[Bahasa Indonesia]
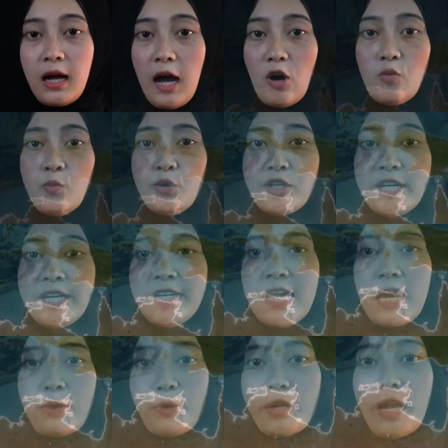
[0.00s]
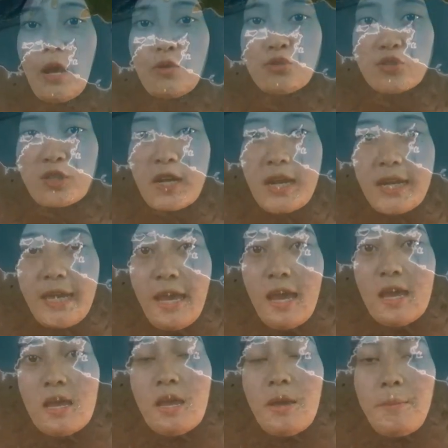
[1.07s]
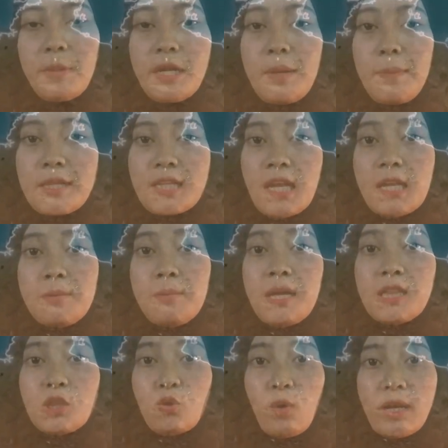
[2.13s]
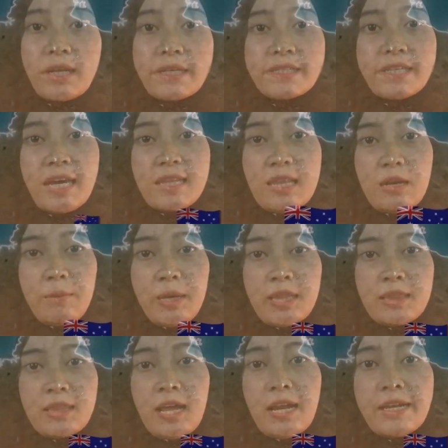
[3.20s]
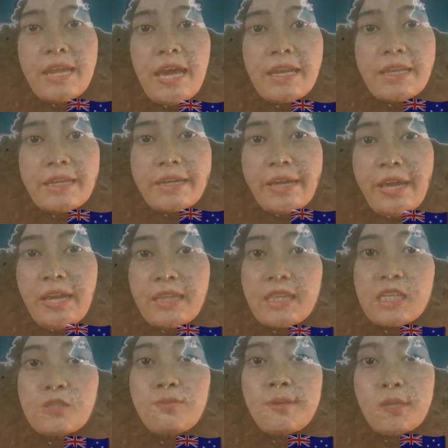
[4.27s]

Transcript: Kaum muda di Darwin, Australia mendapatkan bantuan kesehatan mental dari realitas